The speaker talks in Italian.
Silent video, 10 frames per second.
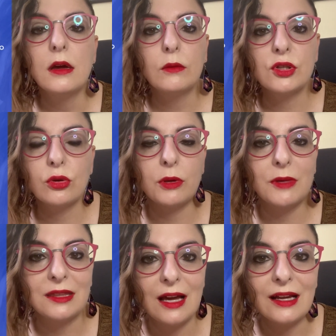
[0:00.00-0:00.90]
Questo
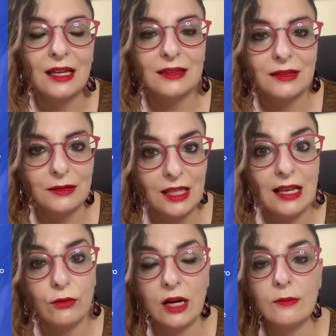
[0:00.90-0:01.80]
permette anche di
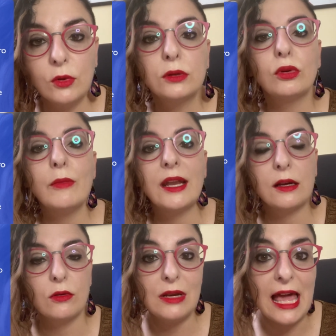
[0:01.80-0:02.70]
lavorare molto bene
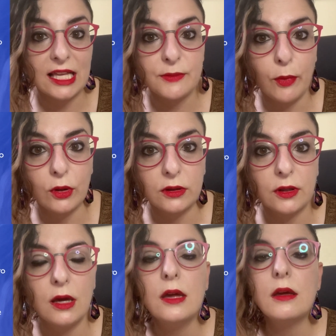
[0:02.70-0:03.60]
con l'export